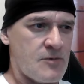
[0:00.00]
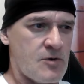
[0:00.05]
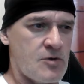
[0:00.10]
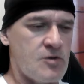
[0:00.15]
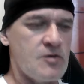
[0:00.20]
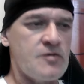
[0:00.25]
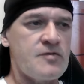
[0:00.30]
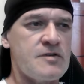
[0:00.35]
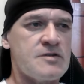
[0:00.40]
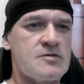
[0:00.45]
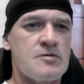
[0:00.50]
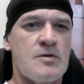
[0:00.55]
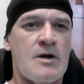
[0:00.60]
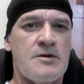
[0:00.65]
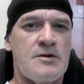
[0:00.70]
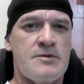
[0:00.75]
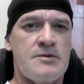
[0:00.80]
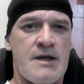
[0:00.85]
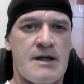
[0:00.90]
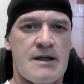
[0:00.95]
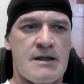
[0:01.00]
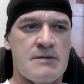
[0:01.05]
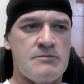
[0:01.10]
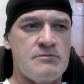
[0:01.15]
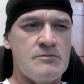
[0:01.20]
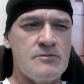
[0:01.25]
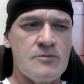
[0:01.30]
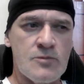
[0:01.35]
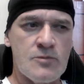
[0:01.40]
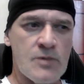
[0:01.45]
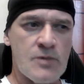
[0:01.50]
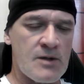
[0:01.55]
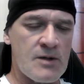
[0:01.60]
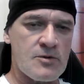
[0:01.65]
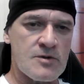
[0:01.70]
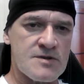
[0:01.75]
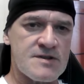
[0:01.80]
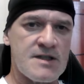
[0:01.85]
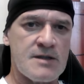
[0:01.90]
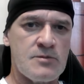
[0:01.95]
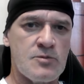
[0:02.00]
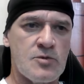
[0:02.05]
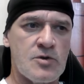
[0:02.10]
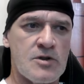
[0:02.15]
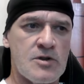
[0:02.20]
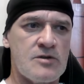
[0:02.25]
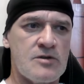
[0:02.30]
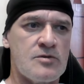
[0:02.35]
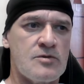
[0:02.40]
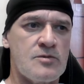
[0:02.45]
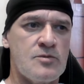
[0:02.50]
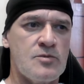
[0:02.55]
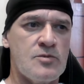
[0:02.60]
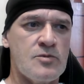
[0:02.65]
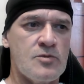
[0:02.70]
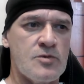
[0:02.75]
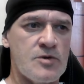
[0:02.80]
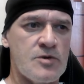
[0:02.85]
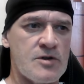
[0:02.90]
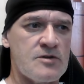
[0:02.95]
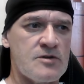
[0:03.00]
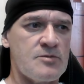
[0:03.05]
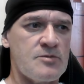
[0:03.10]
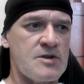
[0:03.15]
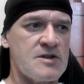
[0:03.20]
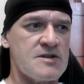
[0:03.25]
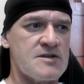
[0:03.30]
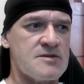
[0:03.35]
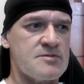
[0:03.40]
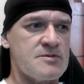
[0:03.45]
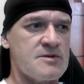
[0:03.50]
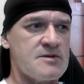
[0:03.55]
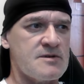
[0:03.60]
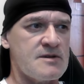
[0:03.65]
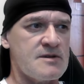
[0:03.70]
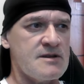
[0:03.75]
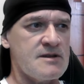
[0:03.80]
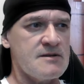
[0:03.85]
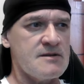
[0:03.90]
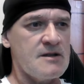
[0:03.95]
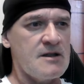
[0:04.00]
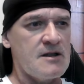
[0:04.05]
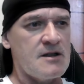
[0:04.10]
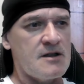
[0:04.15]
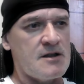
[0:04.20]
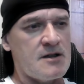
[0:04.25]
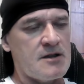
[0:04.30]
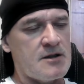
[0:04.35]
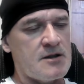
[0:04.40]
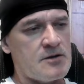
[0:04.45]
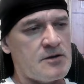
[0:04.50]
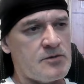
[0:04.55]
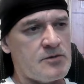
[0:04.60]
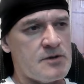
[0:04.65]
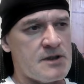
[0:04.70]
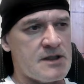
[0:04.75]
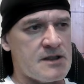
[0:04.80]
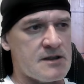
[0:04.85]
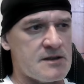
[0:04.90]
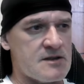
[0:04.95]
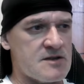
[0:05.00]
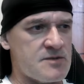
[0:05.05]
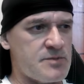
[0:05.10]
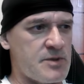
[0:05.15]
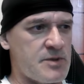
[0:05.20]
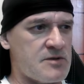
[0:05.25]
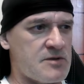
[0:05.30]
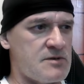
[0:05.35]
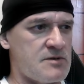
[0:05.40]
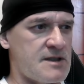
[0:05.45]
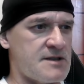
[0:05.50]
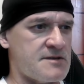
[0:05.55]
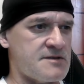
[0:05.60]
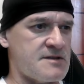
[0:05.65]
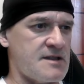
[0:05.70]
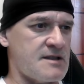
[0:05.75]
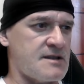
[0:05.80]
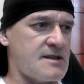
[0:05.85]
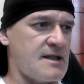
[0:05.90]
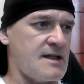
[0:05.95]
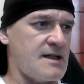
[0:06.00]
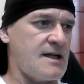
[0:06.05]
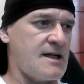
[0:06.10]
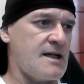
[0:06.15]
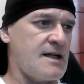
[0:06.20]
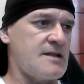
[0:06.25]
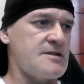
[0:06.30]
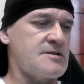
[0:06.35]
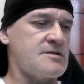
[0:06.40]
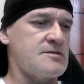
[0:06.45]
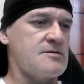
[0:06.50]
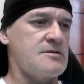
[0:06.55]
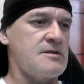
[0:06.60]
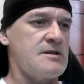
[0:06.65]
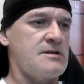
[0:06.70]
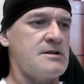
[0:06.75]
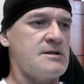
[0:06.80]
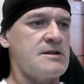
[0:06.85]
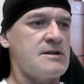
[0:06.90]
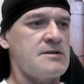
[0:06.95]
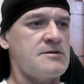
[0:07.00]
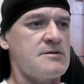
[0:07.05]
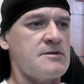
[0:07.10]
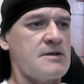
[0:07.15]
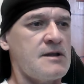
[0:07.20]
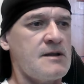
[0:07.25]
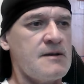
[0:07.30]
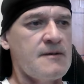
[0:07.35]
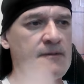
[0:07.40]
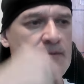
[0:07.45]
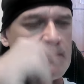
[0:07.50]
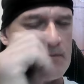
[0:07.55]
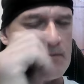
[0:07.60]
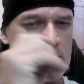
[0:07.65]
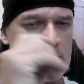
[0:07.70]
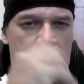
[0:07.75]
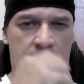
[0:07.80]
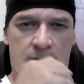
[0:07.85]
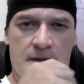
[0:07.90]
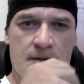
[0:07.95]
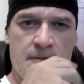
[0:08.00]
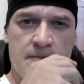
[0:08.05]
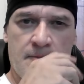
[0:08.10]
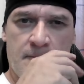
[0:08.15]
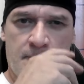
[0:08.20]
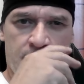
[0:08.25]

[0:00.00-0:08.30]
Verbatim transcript: do visual dela. Hum, gostei muito, muito mesmo, né? Tô ainda especulando os detalhes, estou olhando, né? Que